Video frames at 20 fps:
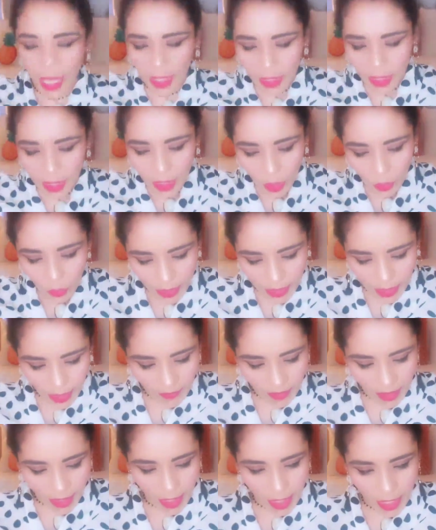Aquí tengo
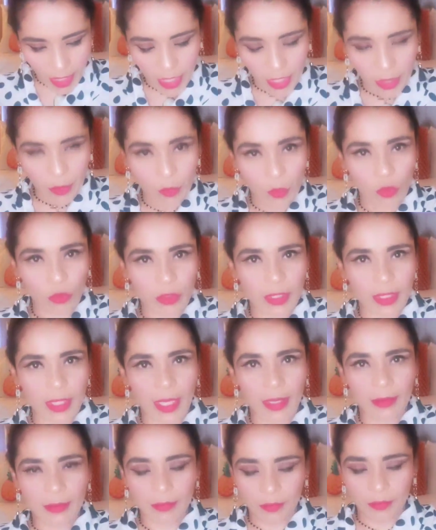esta bella y
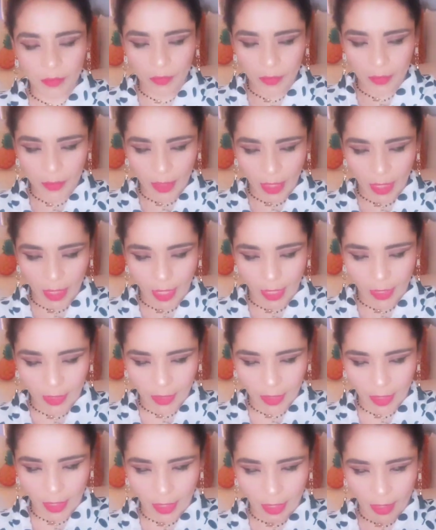hermosa
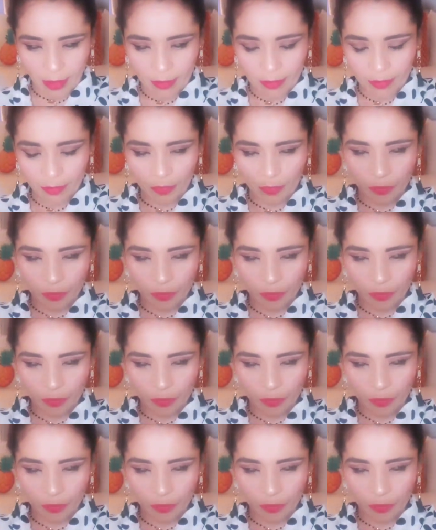cartera